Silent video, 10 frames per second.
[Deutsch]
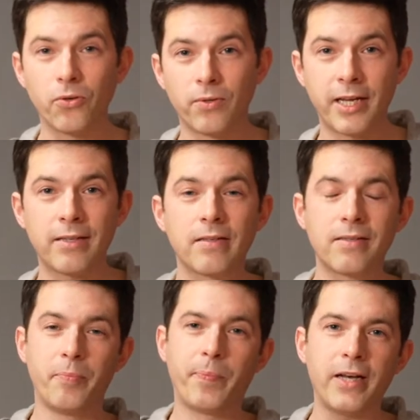und das
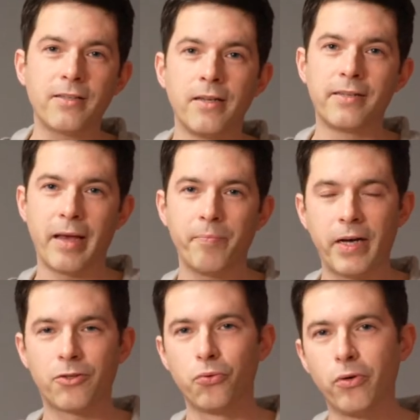ist die passende
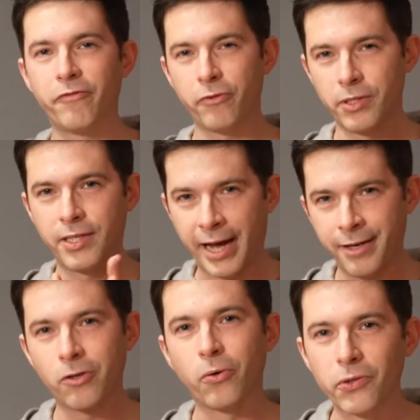Temperatur für
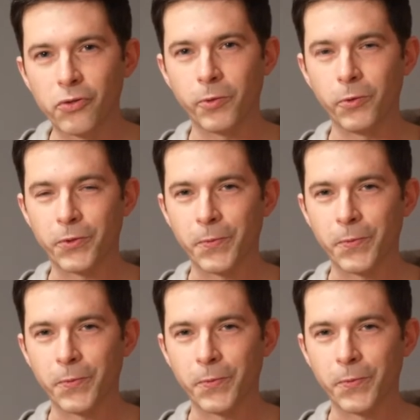deine Kunstbrut.